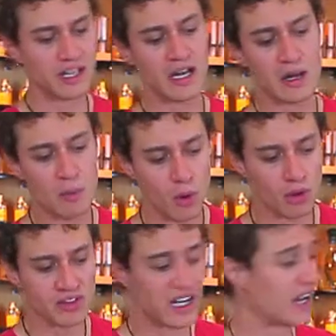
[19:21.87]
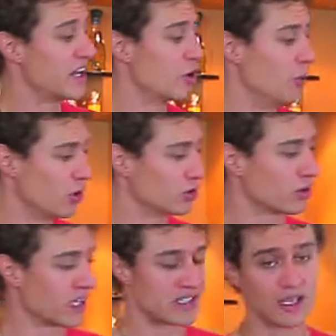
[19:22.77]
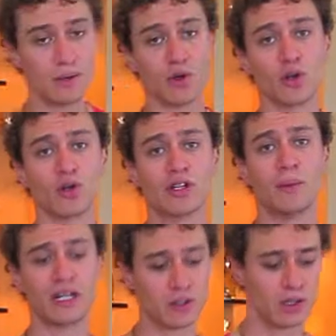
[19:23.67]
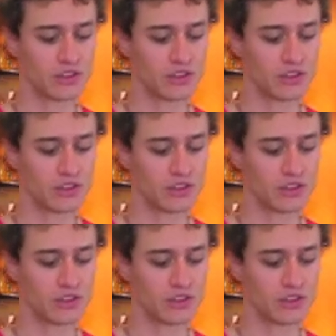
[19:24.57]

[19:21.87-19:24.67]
tiene limón, tiene aginomoto, que es el monoglutamato